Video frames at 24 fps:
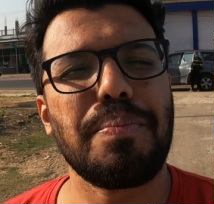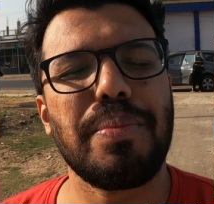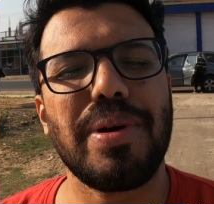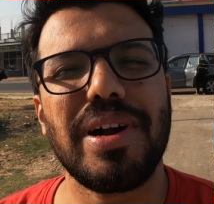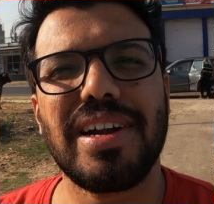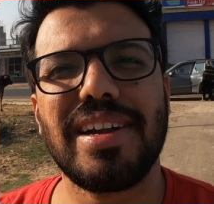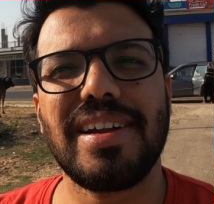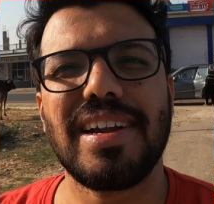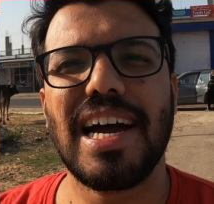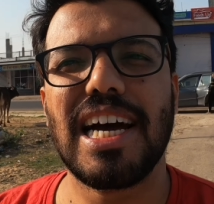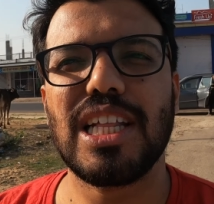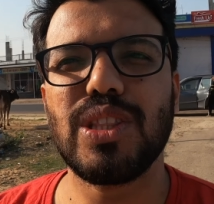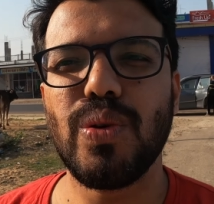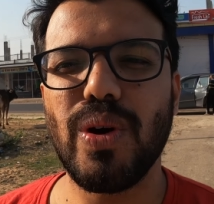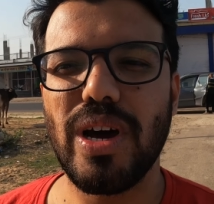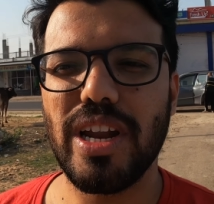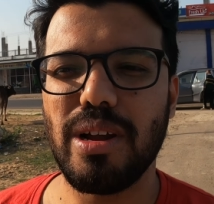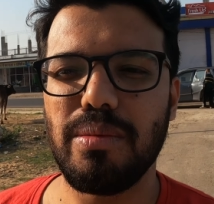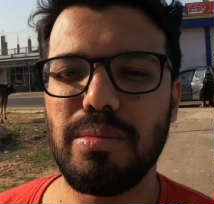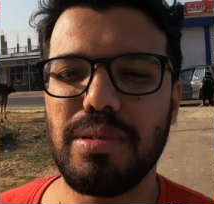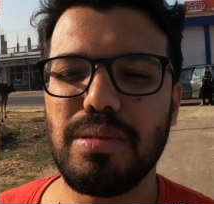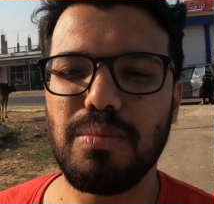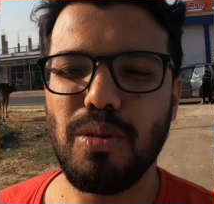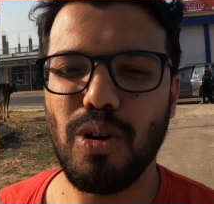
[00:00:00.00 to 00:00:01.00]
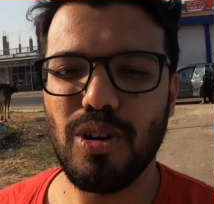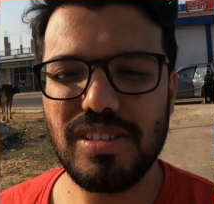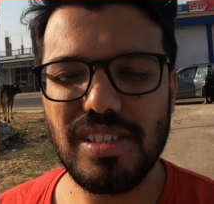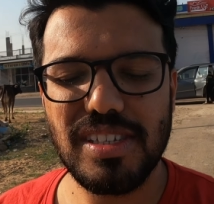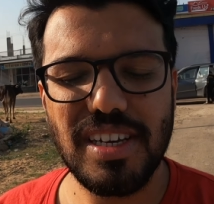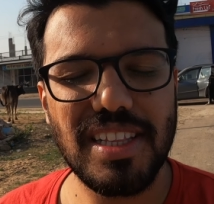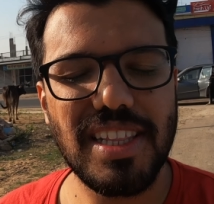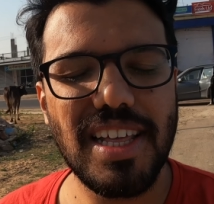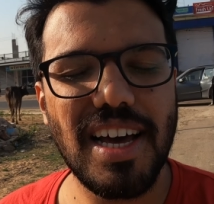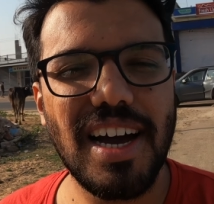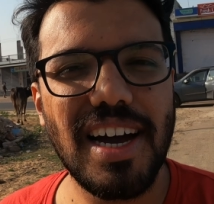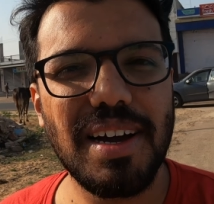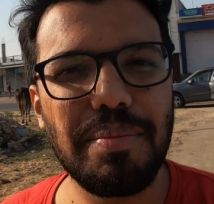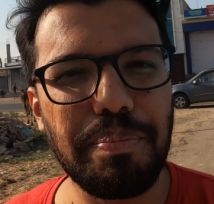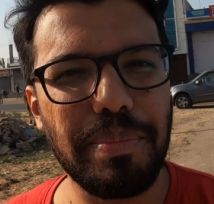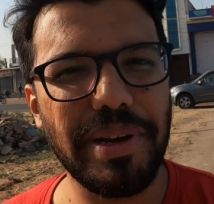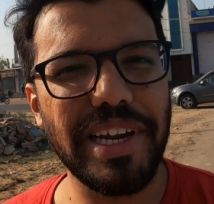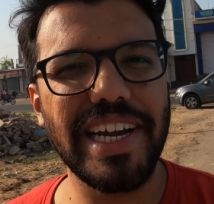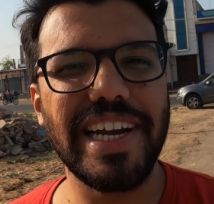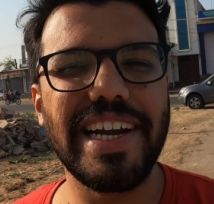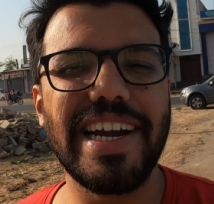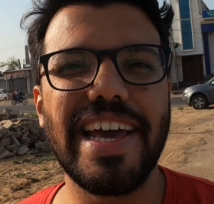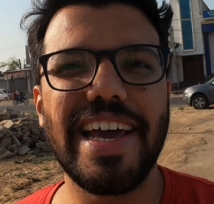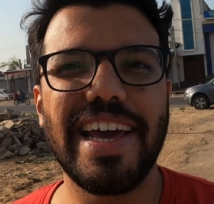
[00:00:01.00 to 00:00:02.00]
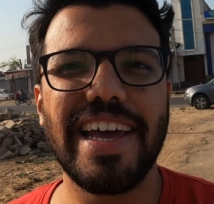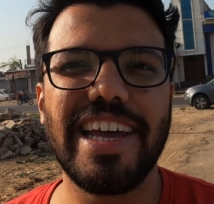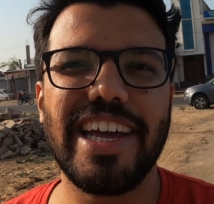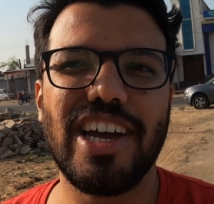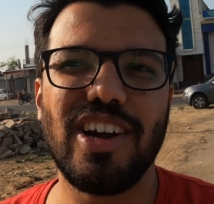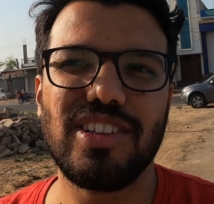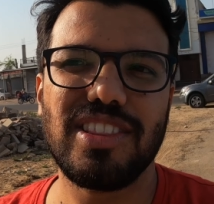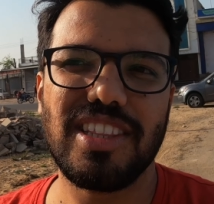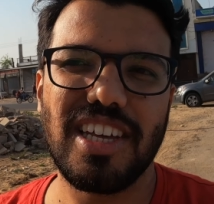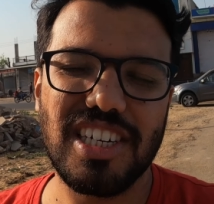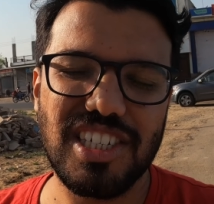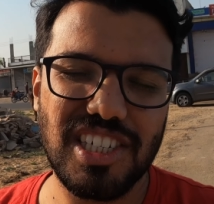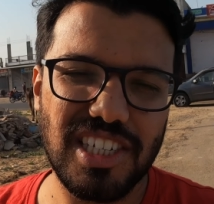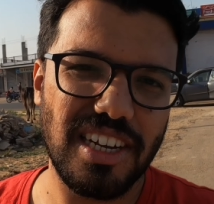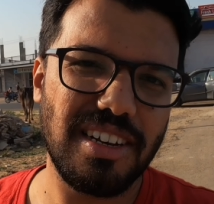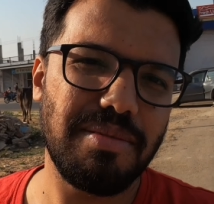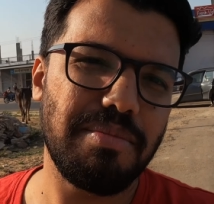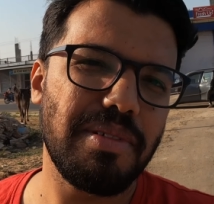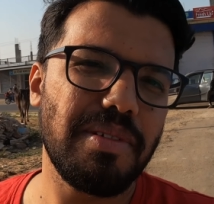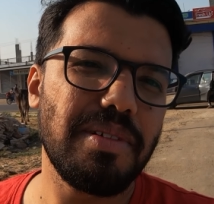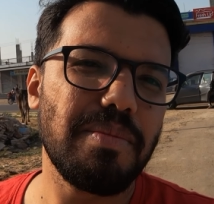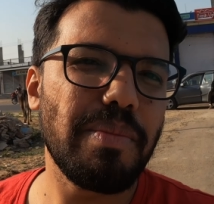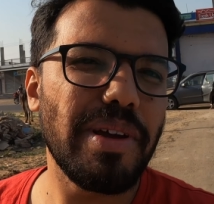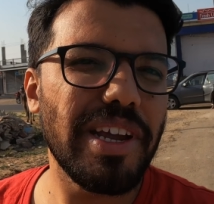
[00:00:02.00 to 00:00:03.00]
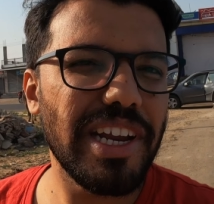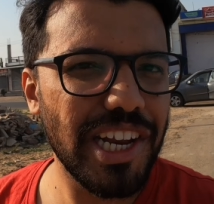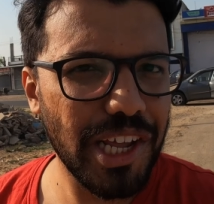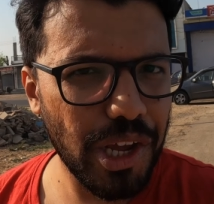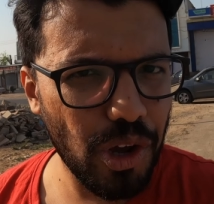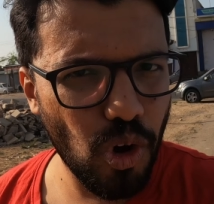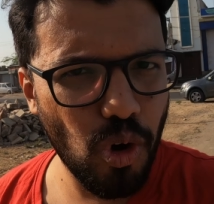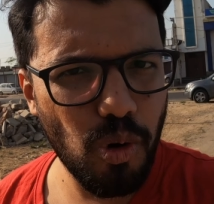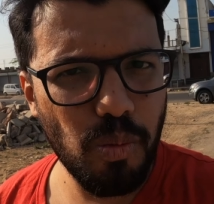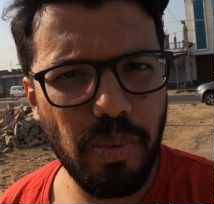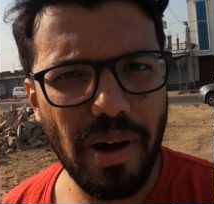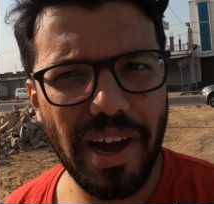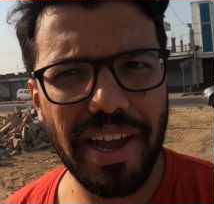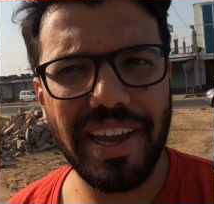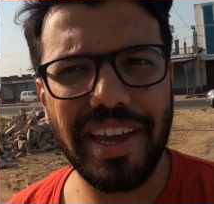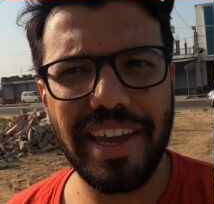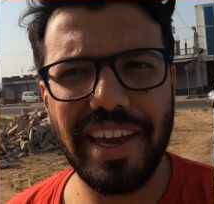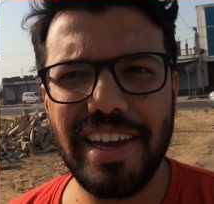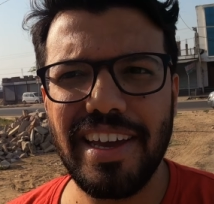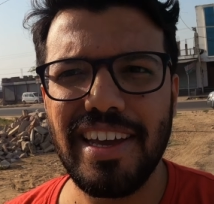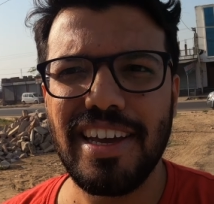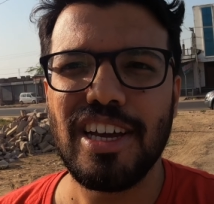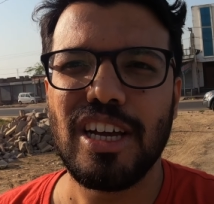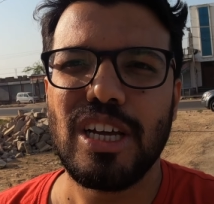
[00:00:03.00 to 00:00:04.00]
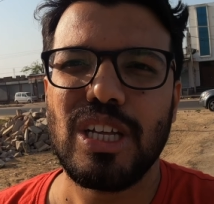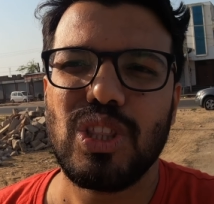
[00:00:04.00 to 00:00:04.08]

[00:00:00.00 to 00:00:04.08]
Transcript: बट नादवारा में बहुत ज़्यादा भीड़ है दर्शन भी नहीं हो पाएंगे